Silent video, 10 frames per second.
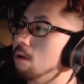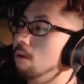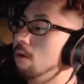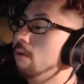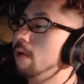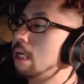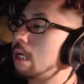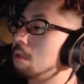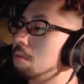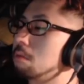俺
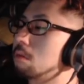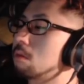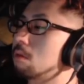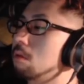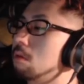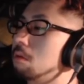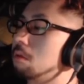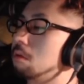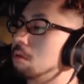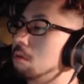はその
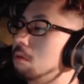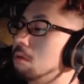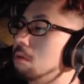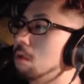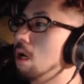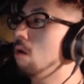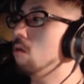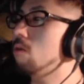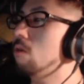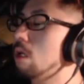
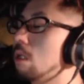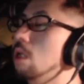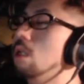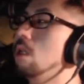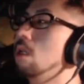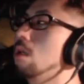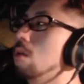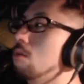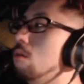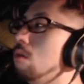カオスが何に気
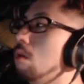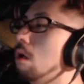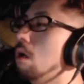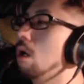づいた